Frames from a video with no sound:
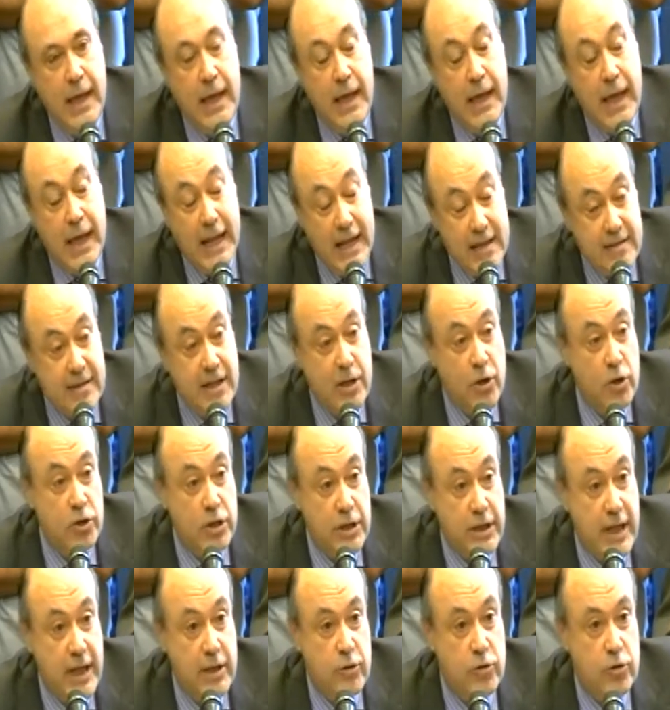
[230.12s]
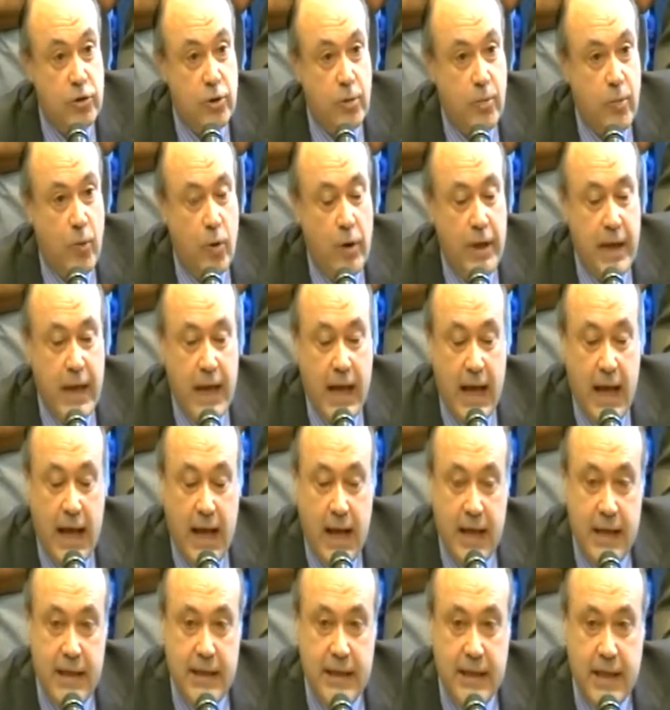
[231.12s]
En ese contexto voy
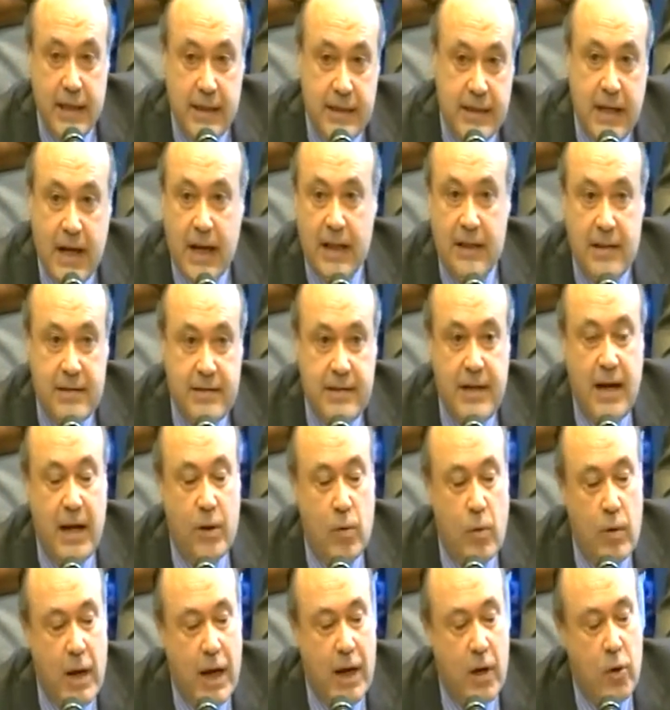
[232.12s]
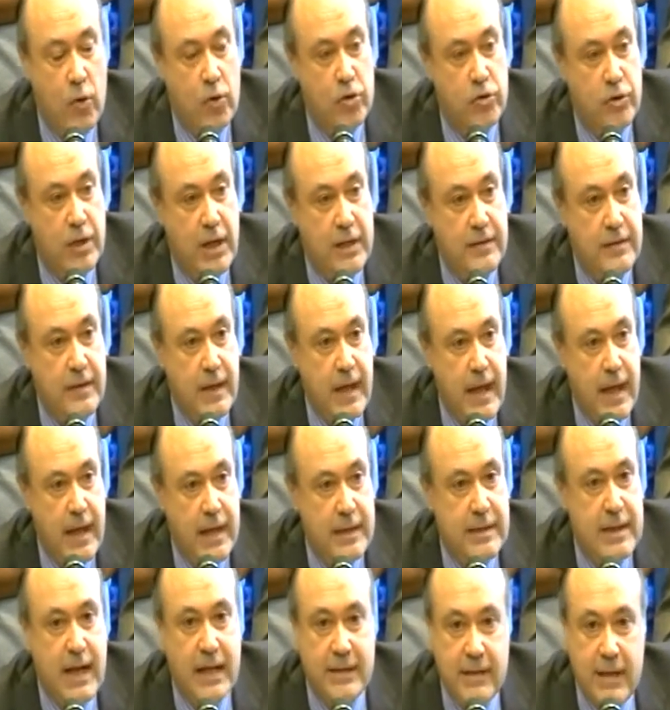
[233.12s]
a intentar decir algunas cosas
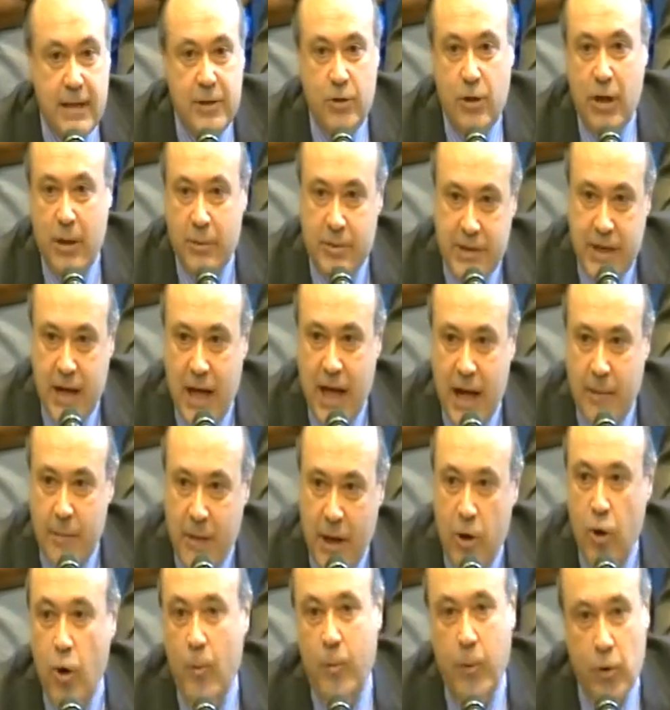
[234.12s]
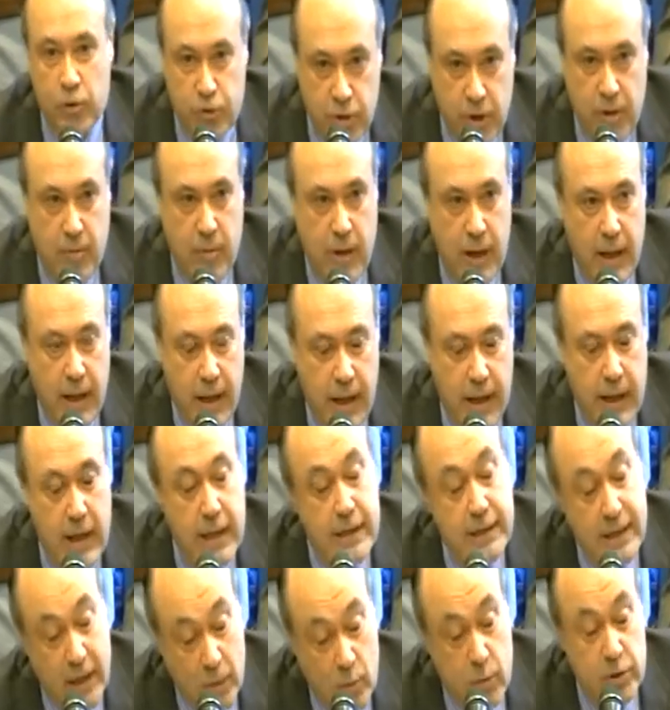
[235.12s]
tratando de abstraerme en lo posible
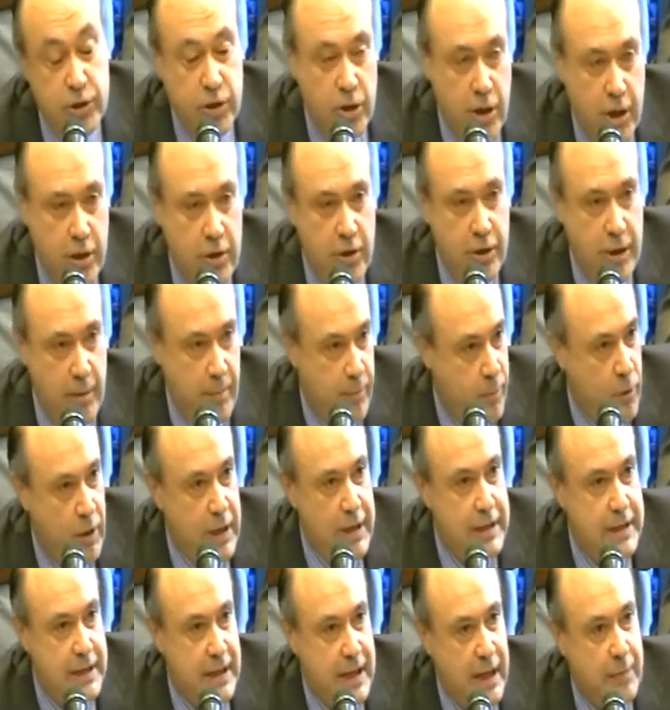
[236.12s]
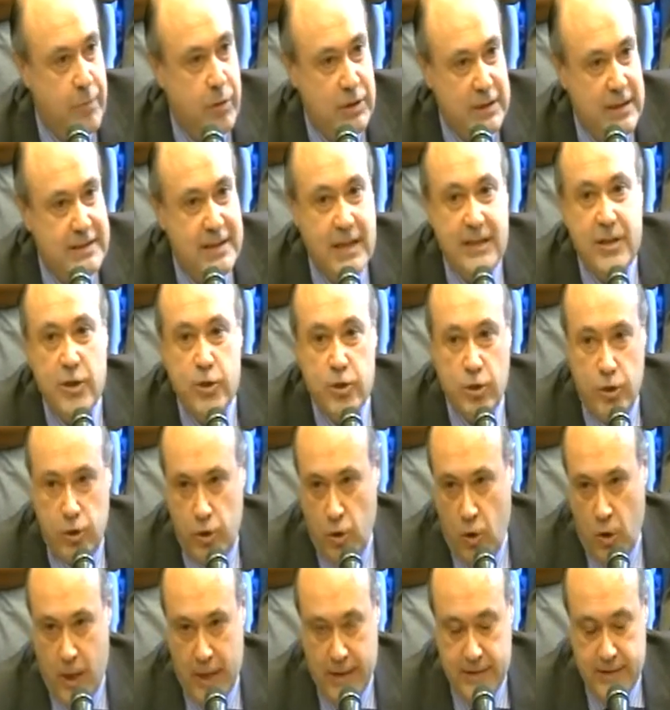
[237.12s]
de cuestiones de orden política, porque ya se han dicho
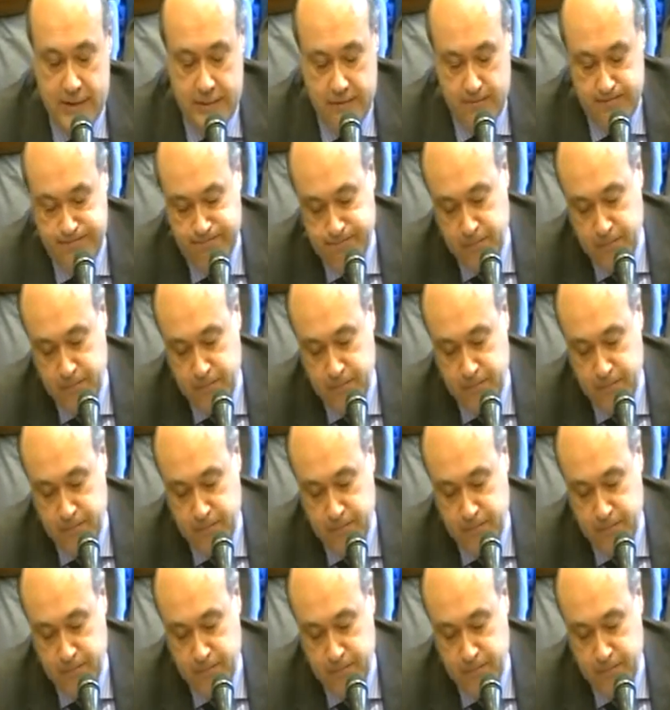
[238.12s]
todas.